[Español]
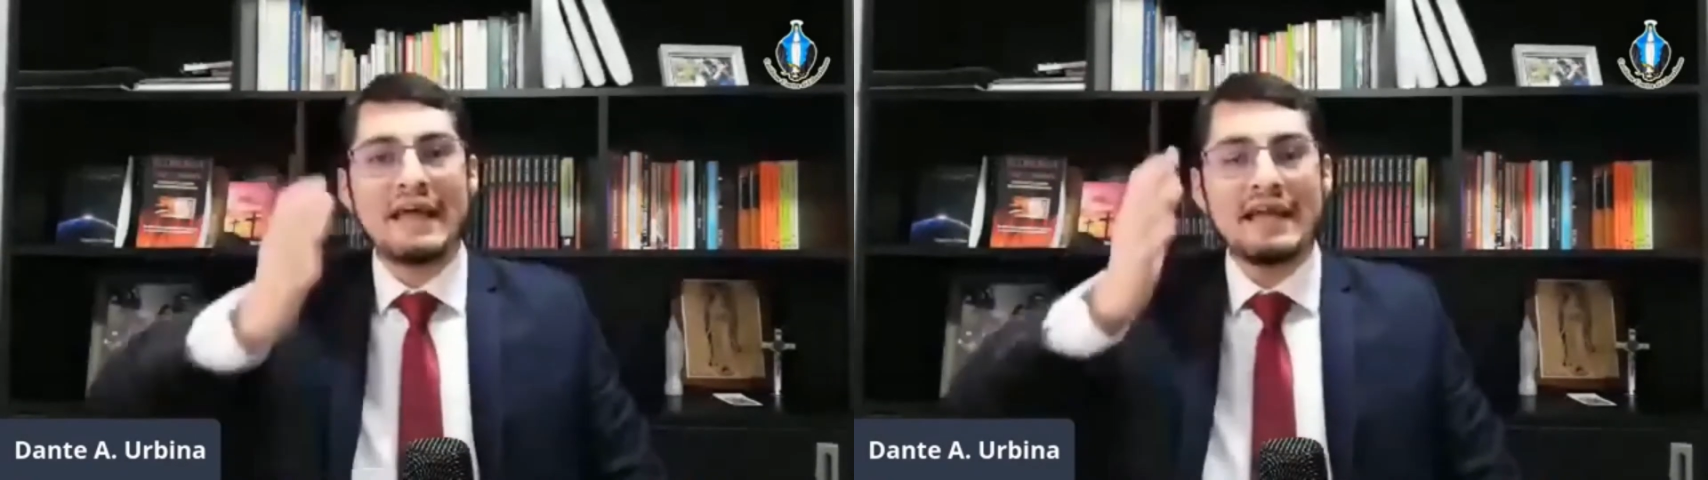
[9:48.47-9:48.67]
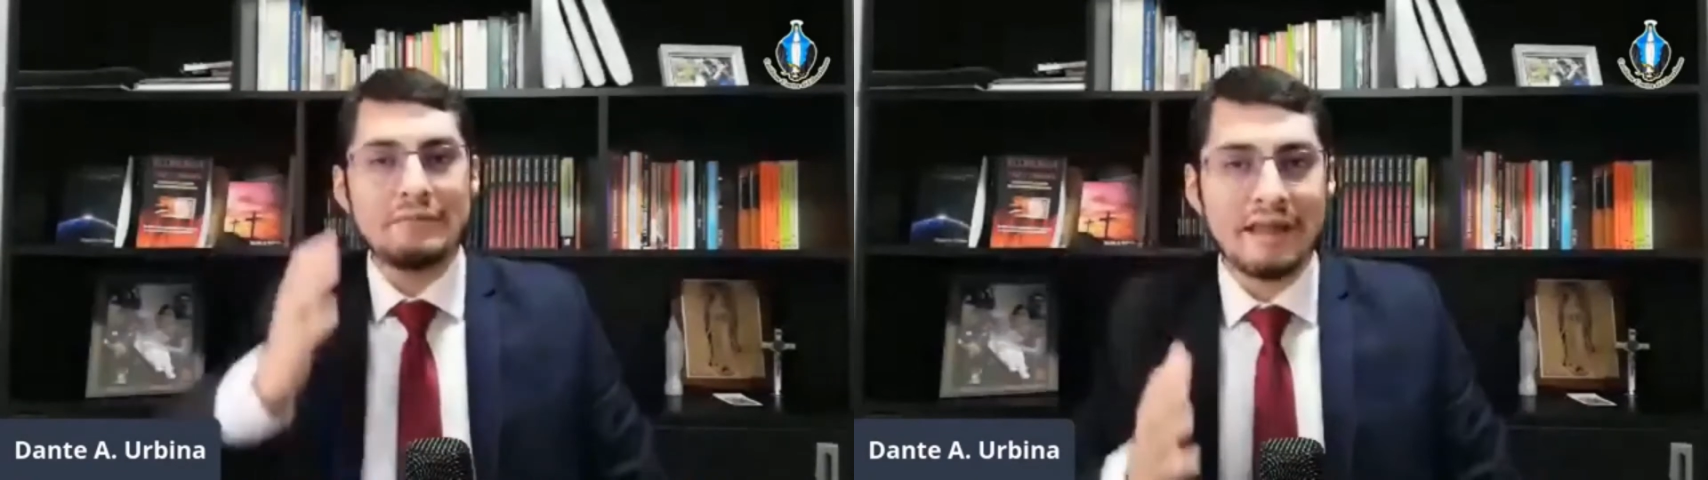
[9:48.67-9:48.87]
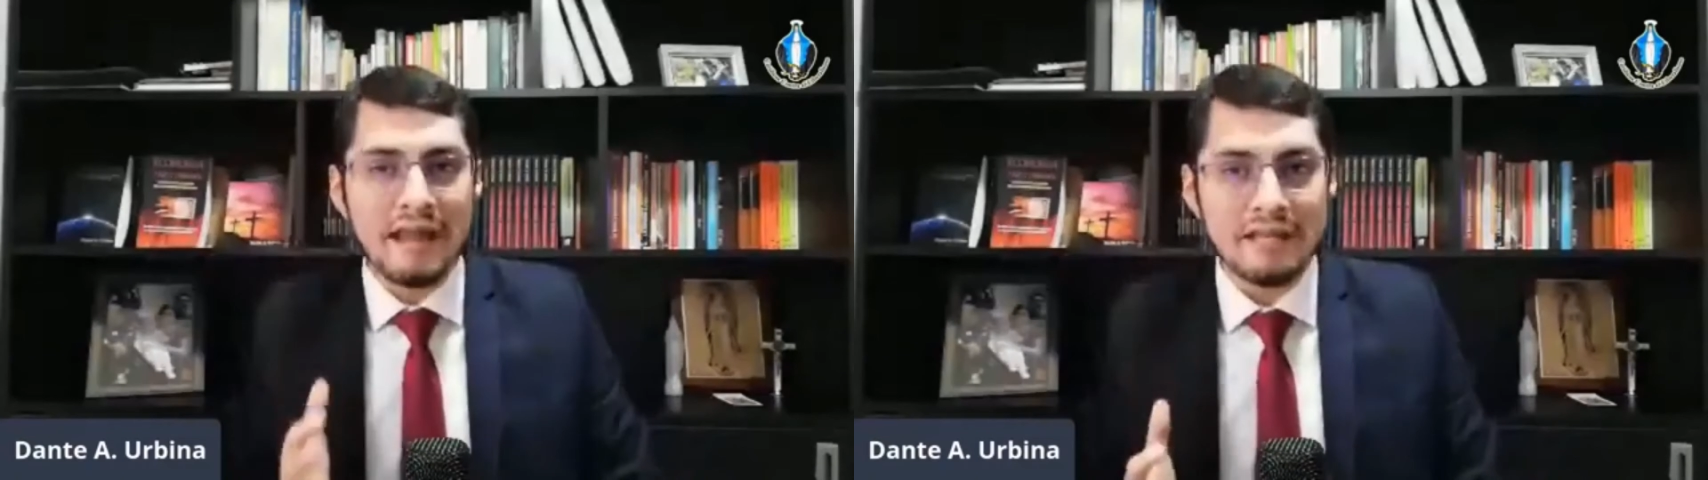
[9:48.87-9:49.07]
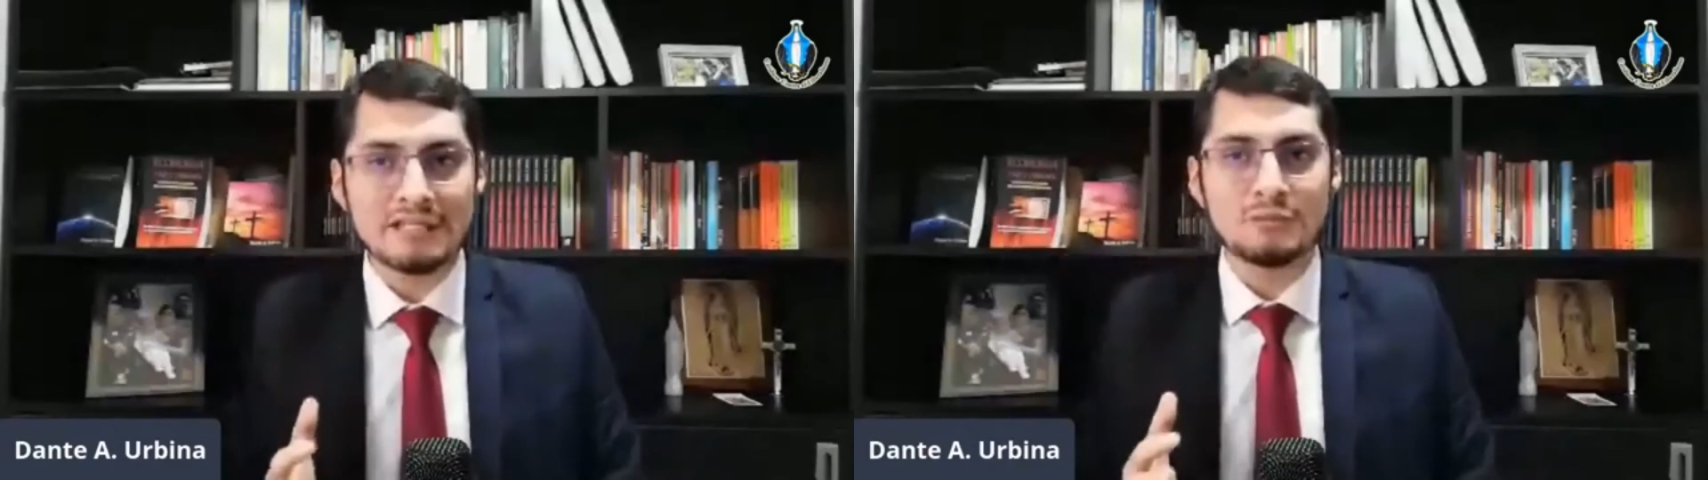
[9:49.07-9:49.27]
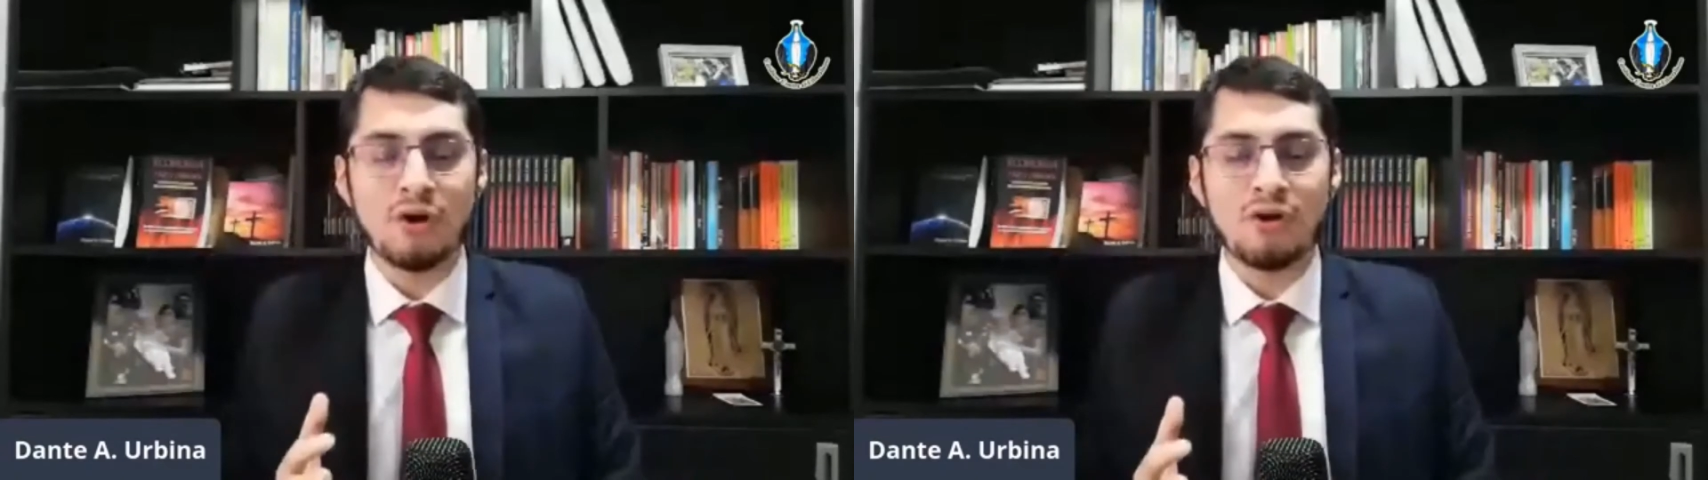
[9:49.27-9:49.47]
al
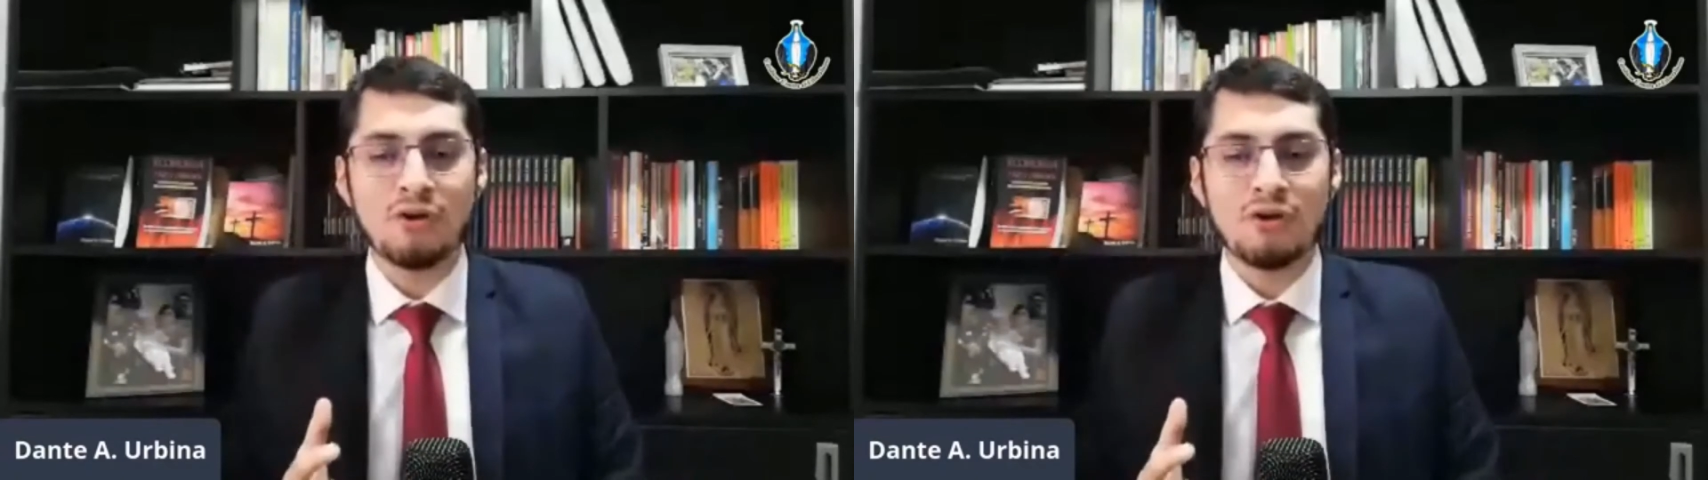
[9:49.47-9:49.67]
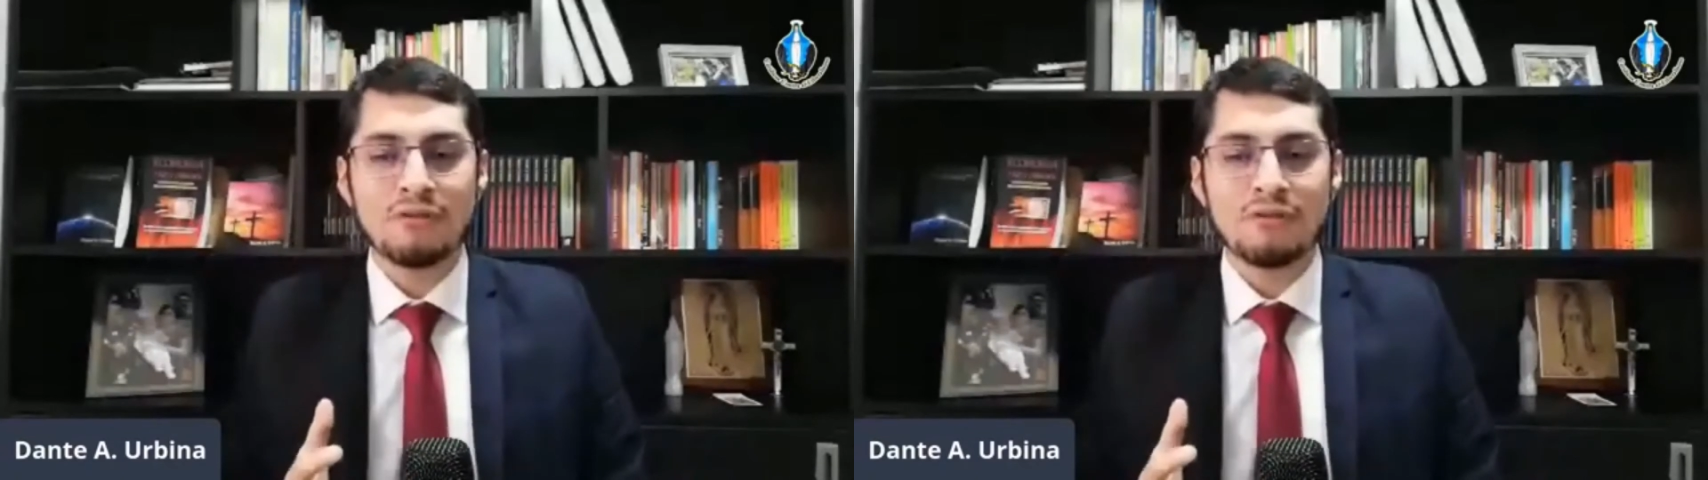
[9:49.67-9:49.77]
liberalismo,